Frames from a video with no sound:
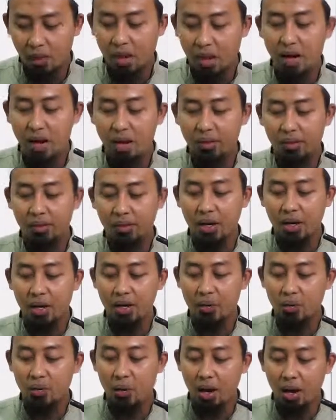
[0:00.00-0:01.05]
Hatta
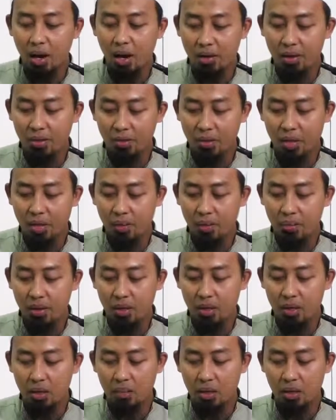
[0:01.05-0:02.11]
yuhadhiya
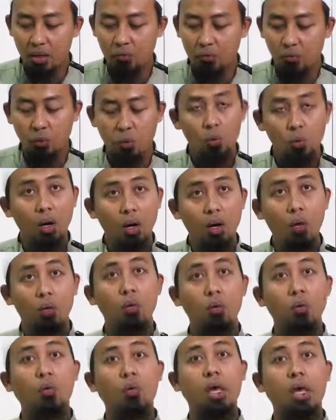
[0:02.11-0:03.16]
bihima furu'a
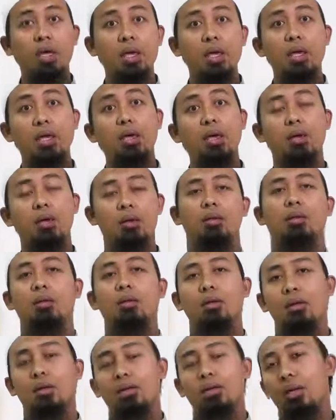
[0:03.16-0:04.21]
udhunai.
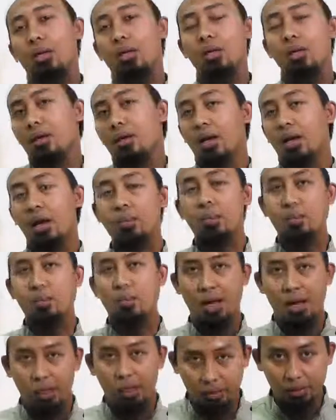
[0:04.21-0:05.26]
Jadi Nabi
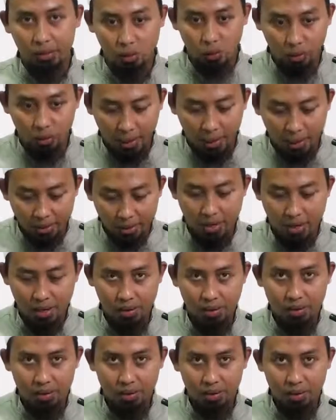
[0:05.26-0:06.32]
mengangkat kedua tangannya
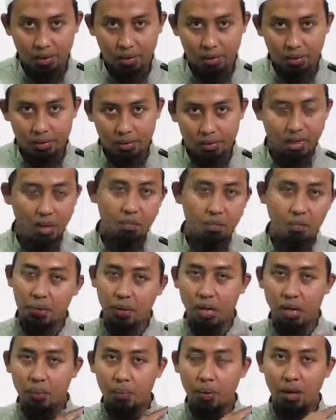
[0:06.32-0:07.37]

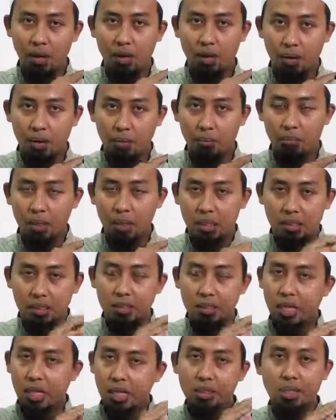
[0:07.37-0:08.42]
sambil apa
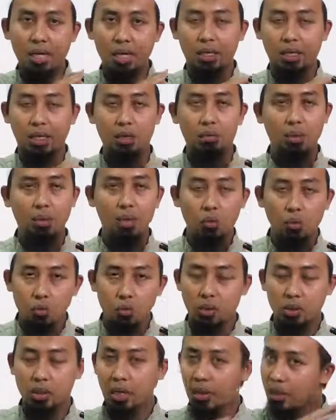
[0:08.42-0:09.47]
mensejajarkan
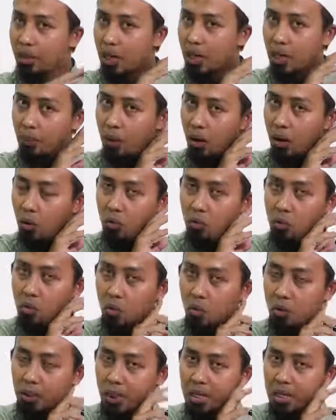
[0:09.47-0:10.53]
meluruskan dengan apa
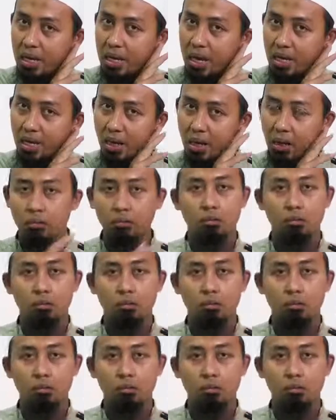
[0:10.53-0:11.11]
ujung telinganya